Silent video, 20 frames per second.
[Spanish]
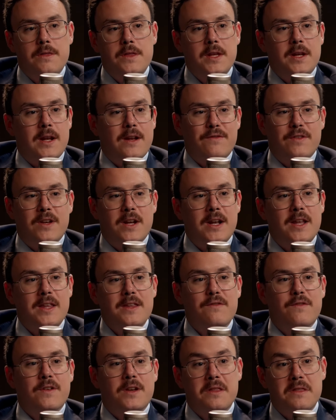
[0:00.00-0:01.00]
decir, al final la
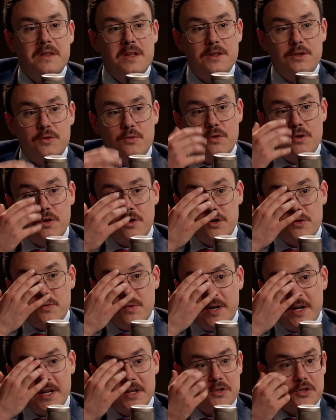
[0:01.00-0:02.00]
diferencia entre un loco y un
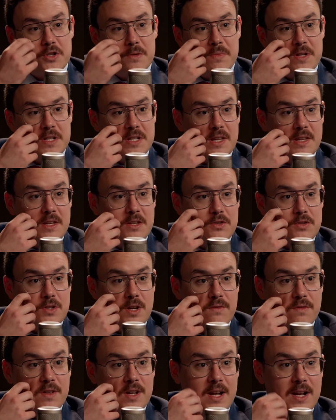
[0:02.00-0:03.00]
genio siempre se ha dicho es al
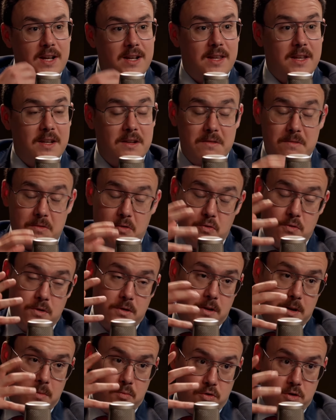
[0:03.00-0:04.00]
final el que, uno,
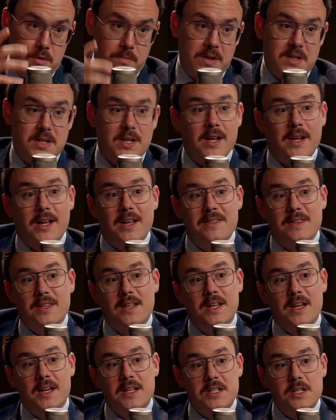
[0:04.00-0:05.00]
en el mundo empresarial quien
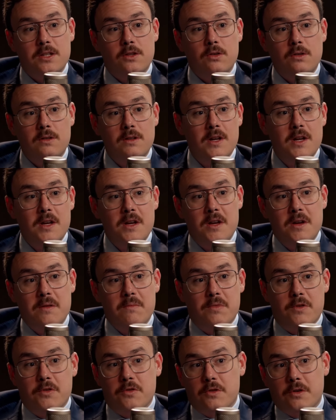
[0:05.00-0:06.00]
tiene éxito,
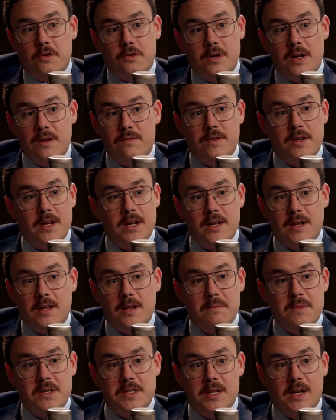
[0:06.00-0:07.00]
pero yo creo que al final el que
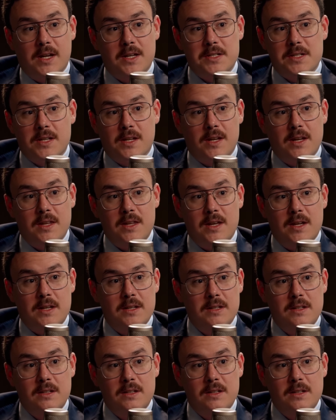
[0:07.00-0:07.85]
el mensaje se queda.